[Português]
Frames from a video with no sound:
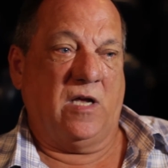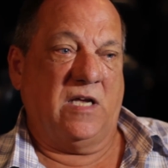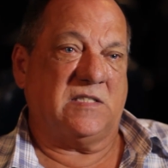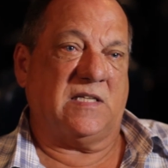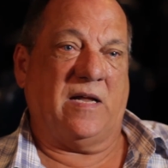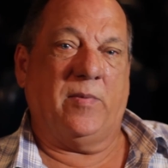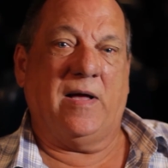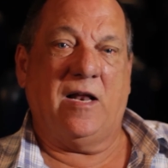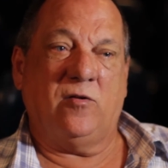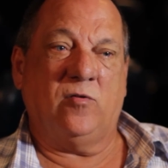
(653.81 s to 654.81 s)
esse
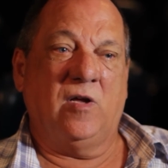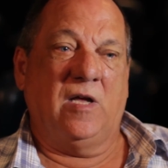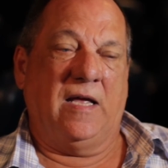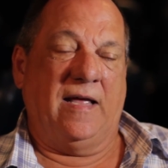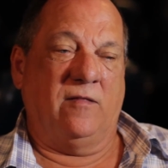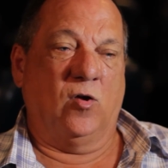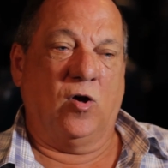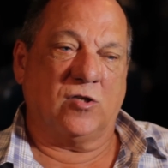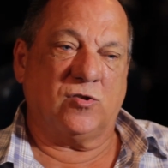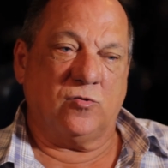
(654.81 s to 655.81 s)
trabalho é
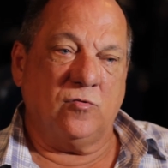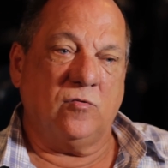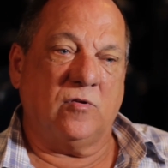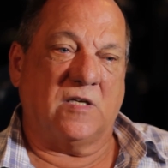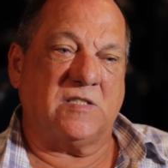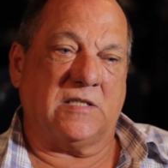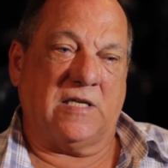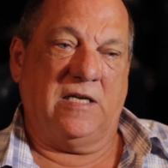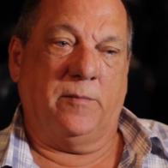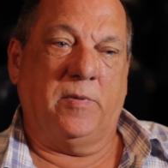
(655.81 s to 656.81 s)
nosso, a
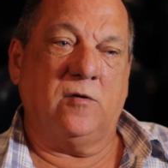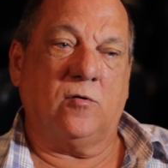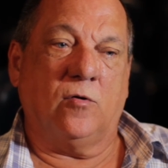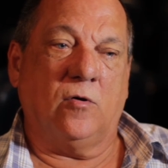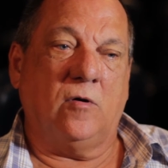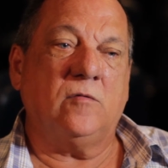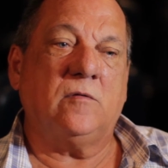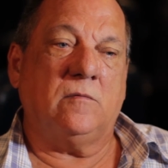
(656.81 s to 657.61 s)
secretaria bancou,